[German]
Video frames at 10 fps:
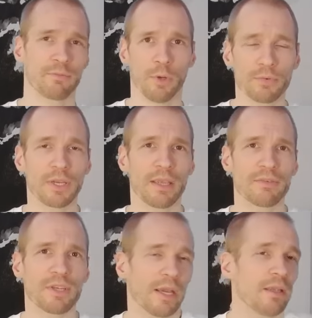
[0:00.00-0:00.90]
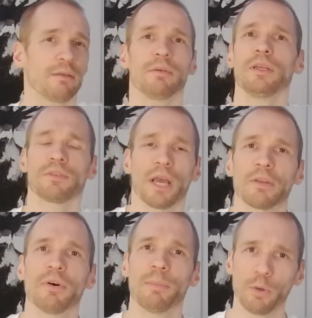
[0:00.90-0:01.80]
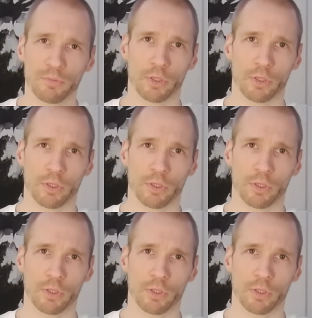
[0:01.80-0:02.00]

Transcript: 12G SDI ist gar nicht verbaut